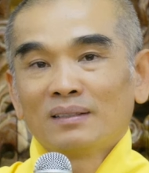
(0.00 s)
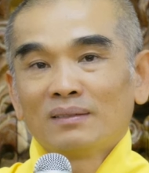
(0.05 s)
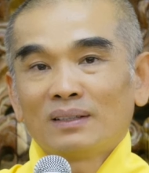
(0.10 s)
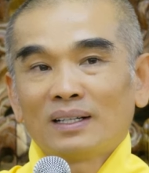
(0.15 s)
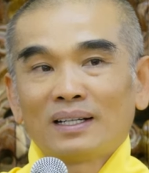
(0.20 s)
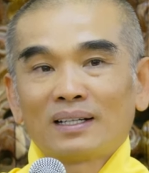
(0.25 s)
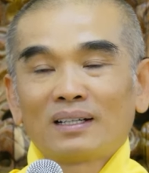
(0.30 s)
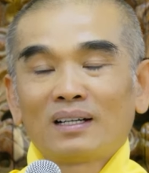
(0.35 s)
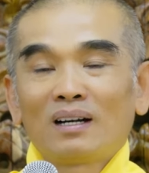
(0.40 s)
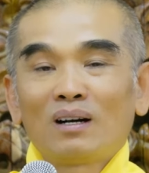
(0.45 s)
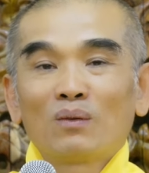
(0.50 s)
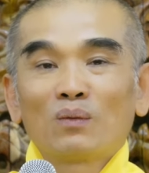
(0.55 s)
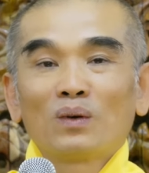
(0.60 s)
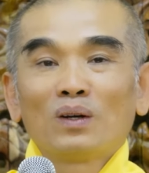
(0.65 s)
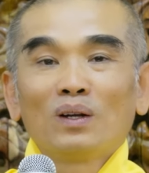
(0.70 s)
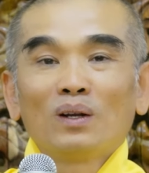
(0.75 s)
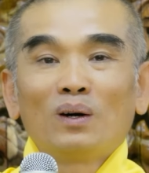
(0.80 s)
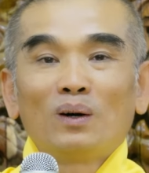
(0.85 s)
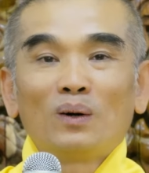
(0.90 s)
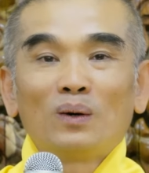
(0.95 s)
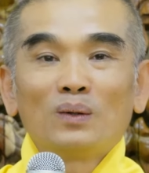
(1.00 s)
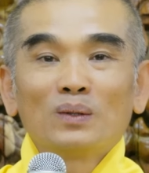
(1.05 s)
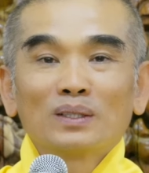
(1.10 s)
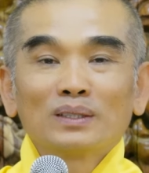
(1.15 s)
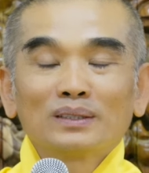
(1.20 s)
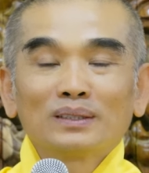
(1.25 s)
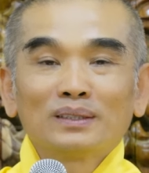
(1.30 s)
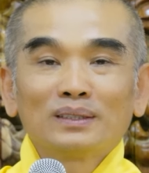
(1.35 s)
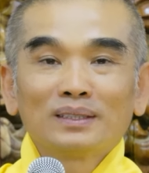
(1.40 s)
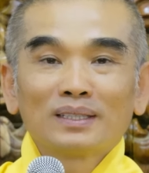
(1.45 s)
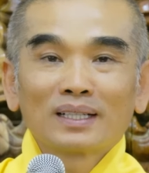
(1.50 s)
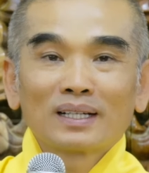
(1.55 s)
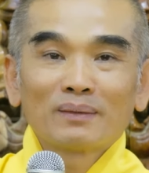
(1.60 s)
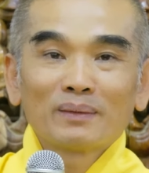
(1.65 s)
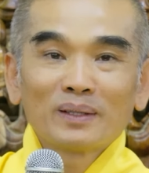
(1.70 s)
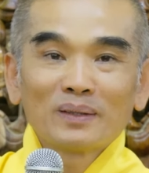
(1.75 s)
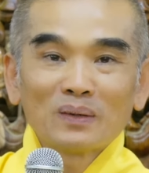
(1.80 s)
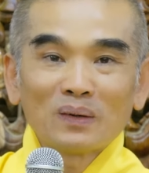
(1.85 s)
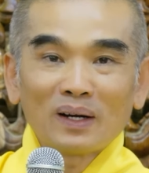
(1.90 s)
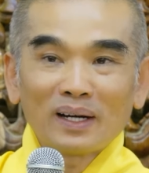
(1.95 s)
Và nó không có lộ cái tướng ra
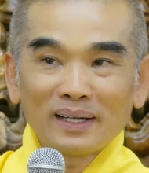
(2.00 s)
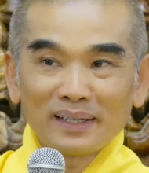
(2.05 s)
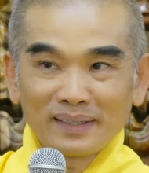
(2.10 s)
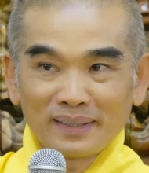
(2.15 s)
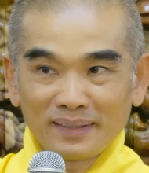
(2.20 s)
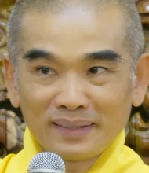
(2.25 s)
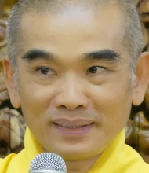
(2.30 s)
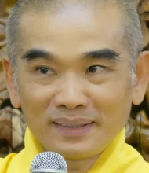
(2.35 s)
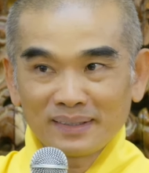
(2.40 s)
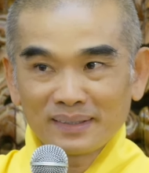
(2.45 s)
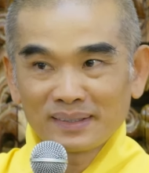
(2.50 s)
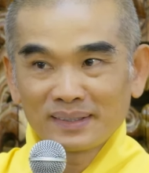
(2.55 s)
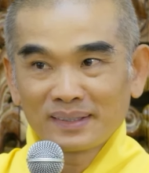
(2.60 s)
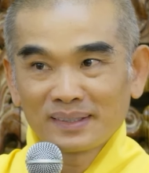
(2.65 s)
bên ngoài nữa.